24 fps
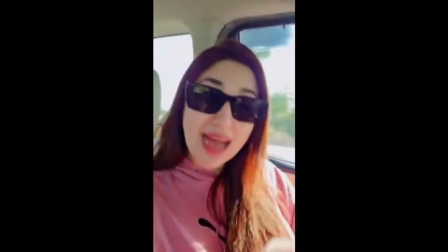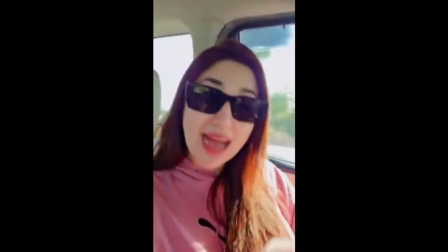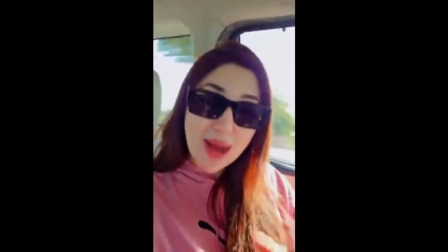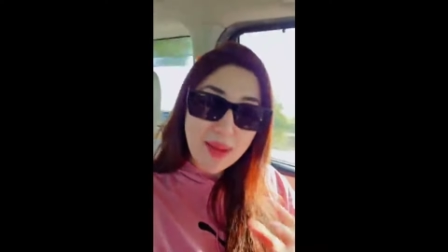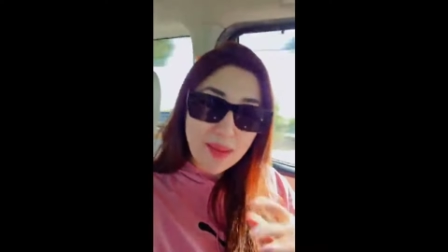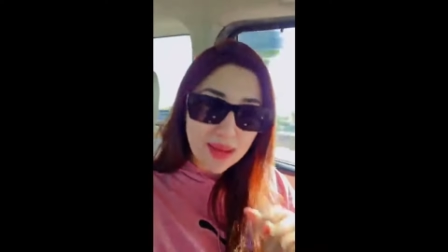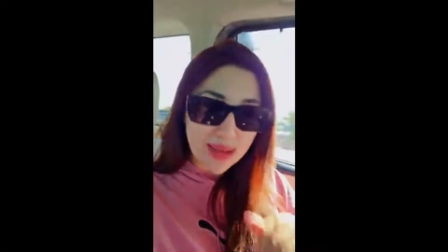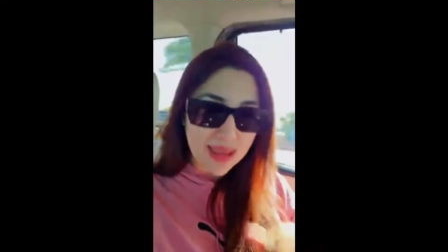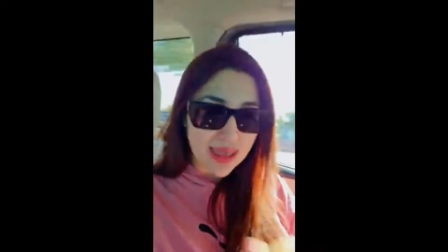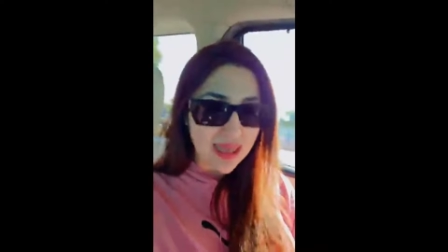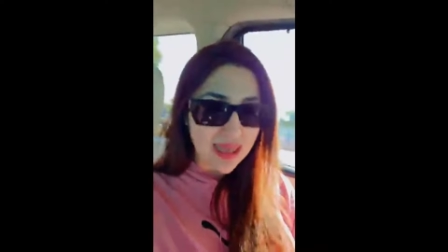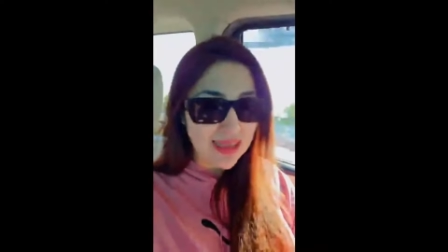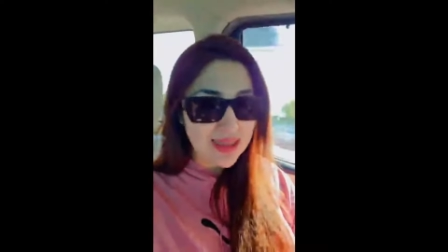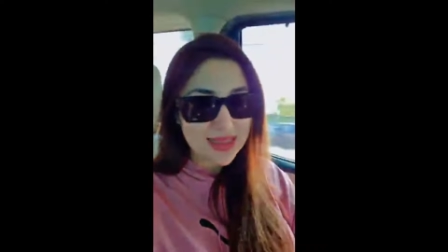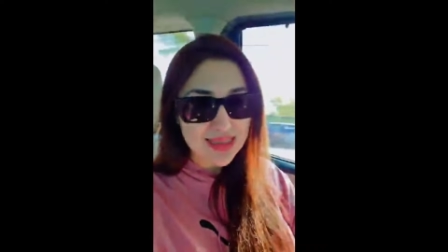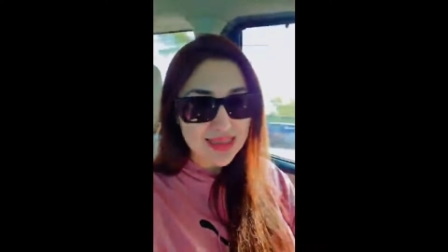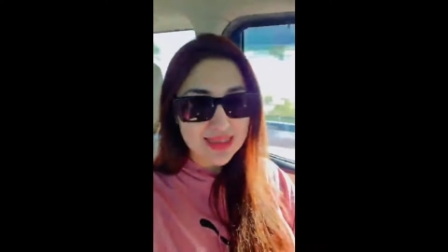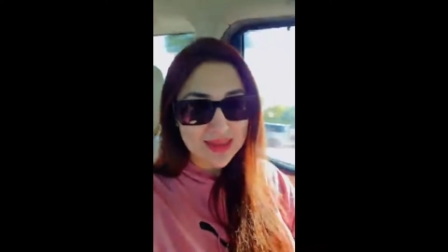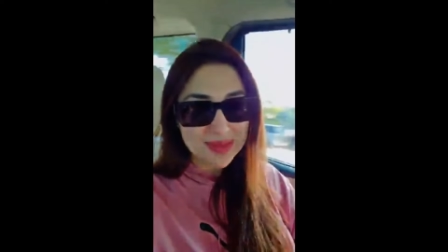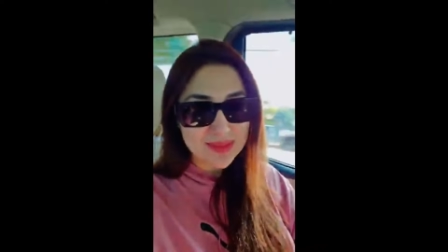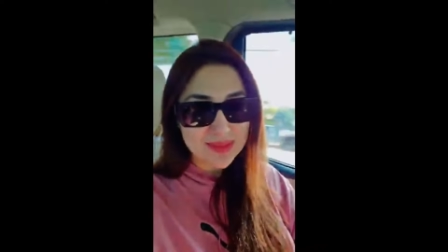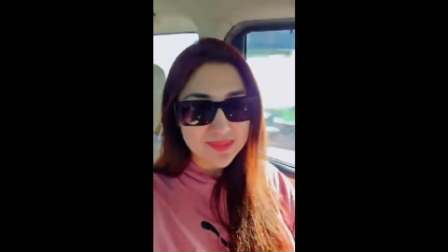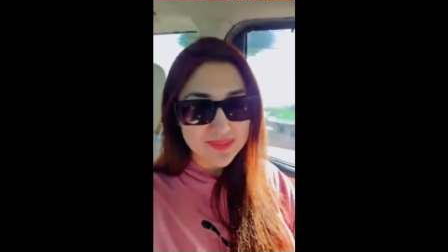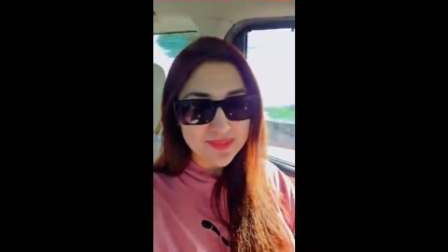একদিন বড়
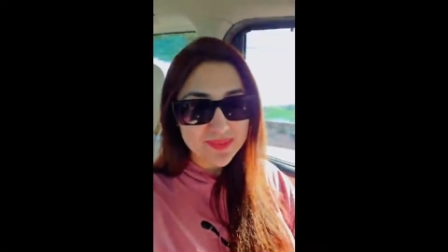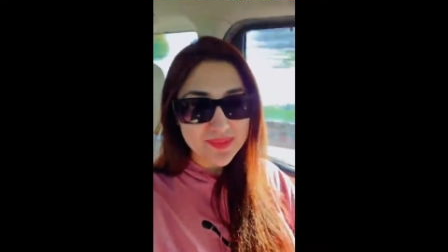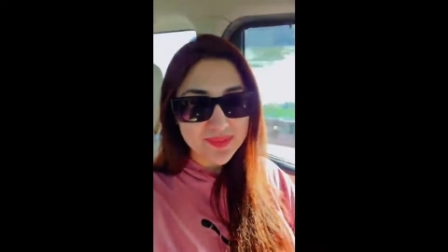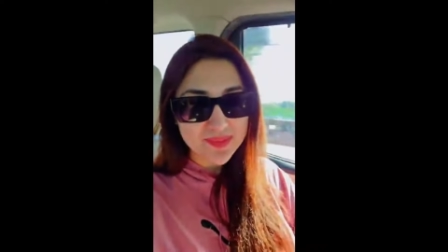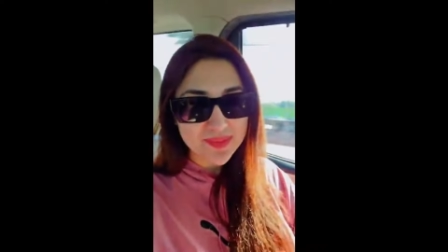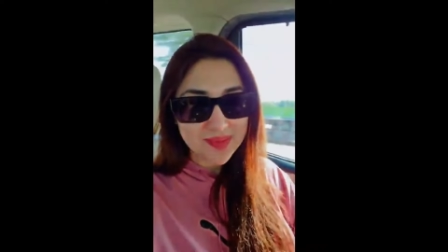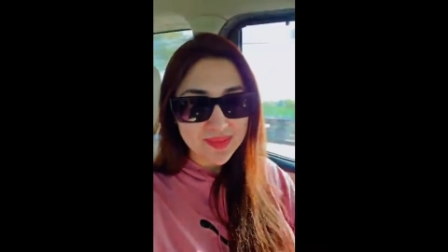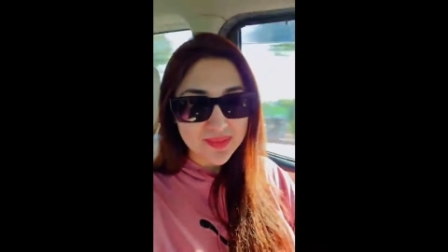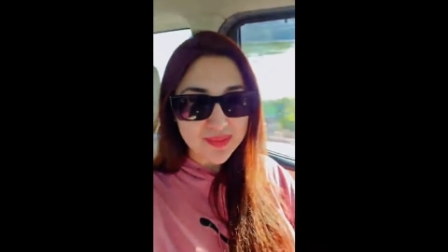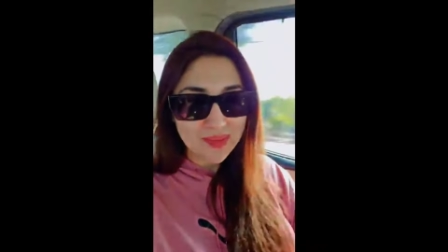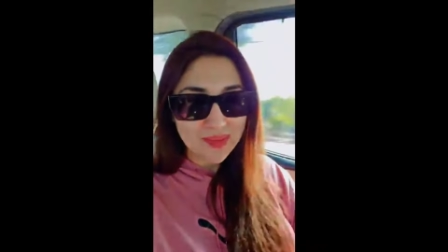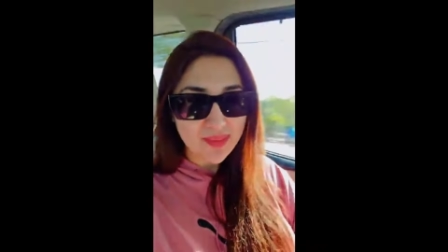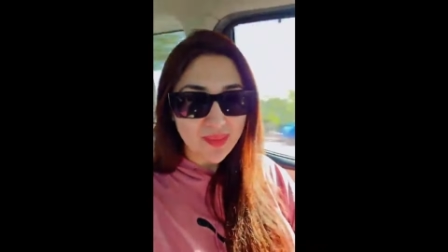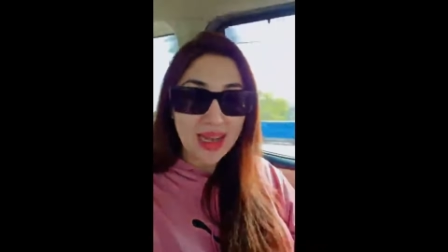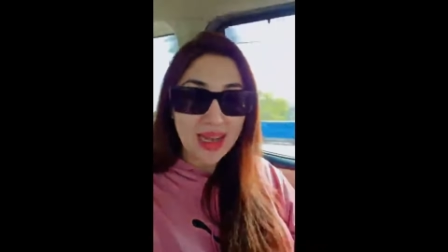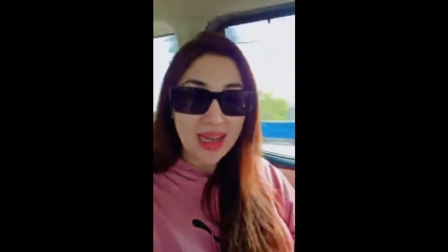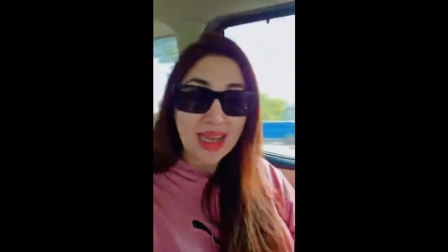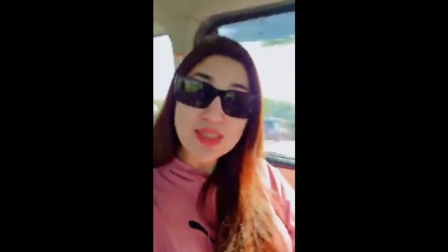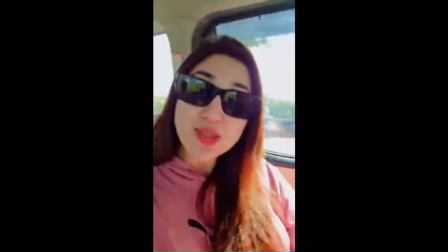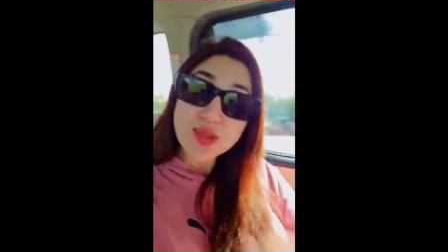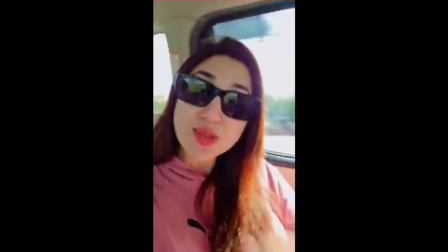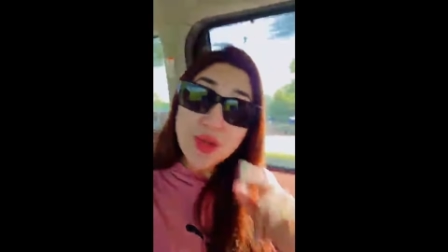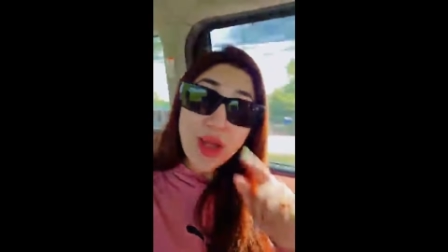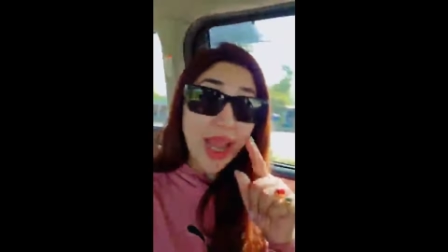হবে
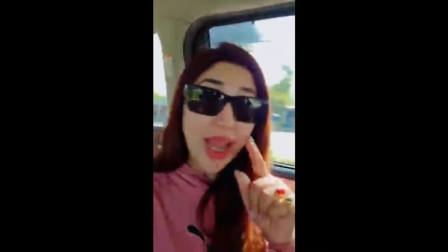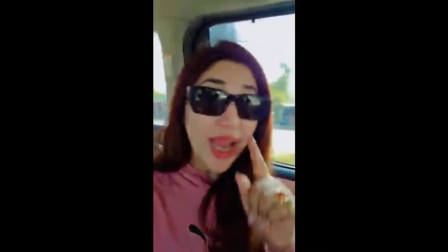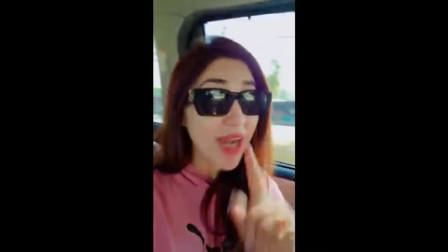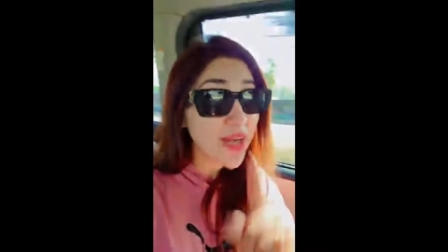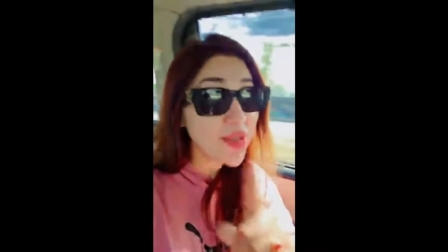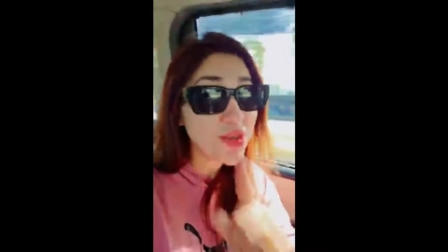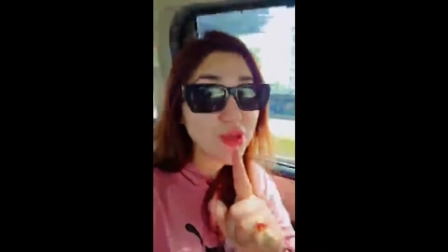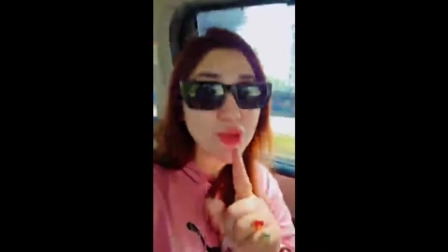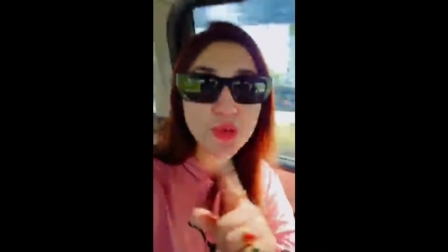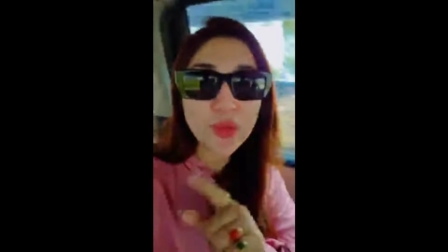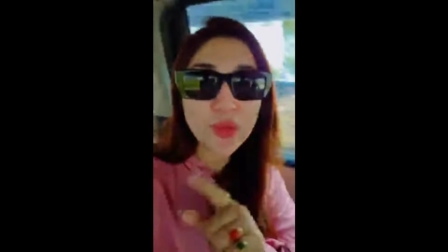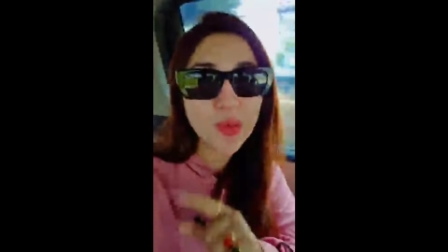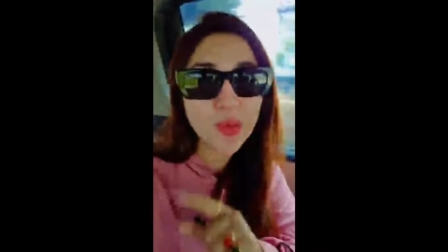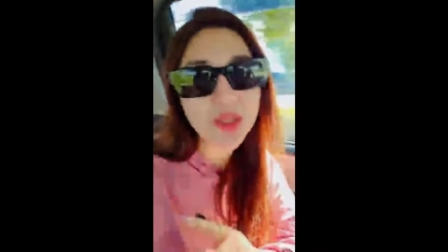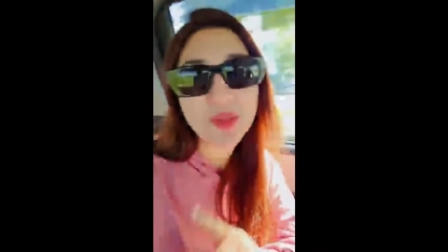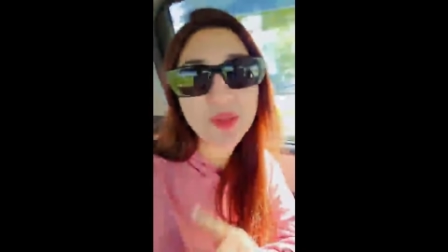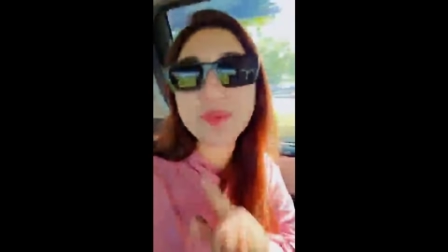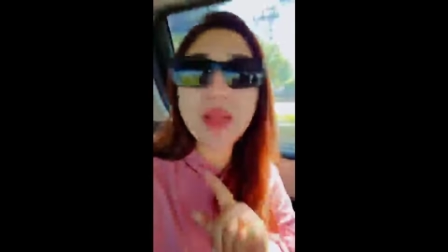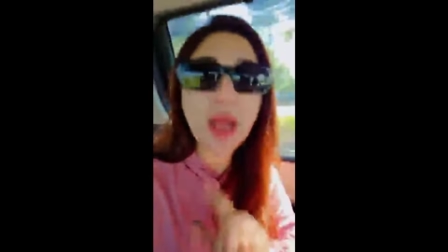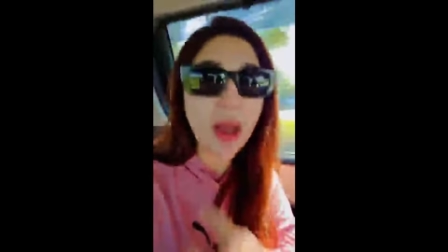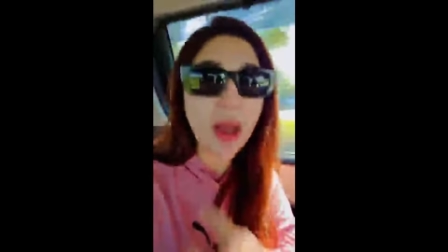সবকিছু বুঝতে শিখবে